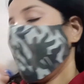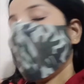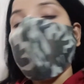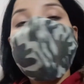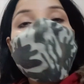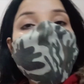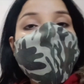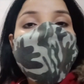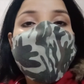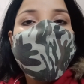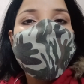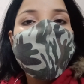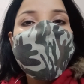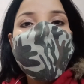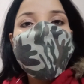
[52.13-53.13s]
और अभी मैं
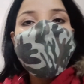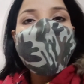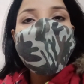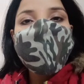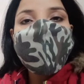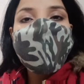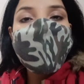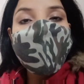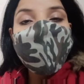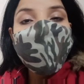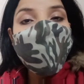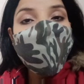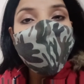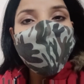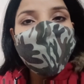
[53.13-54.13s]
बनाऊँगी अपनी गर्मा गर्म
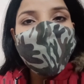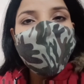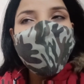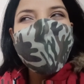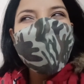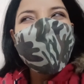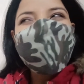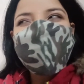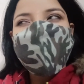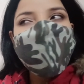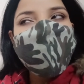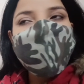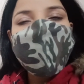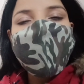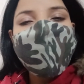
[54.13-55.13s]
कॉफ़ी और थोड़ा
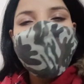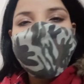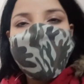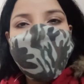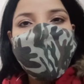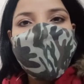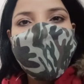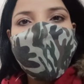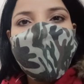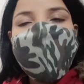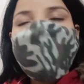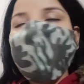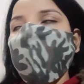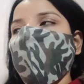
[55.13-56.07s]
बहुत ब्रेकफास्ट करेंगे